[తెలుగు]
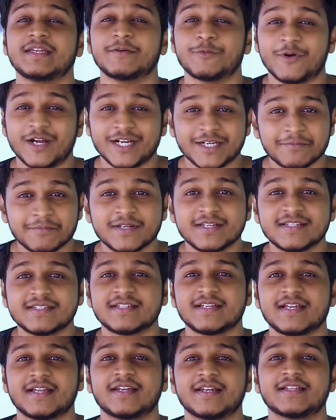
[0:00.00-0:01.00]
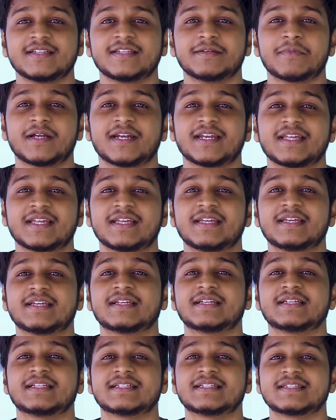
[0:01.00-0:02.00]
ఈ వైటమిన్ సి అనేది మనకి
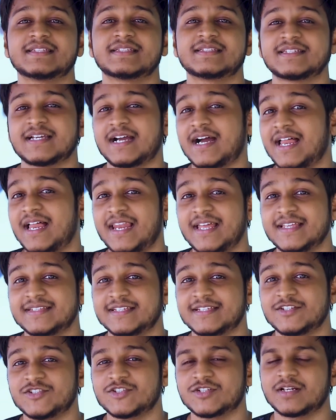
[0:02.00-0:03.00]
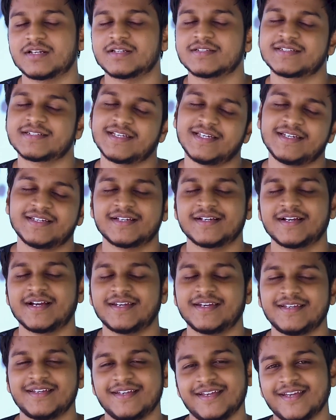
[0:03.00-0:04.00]
చాలా ఎసెన్షియల్ స్కిన్కి కానీ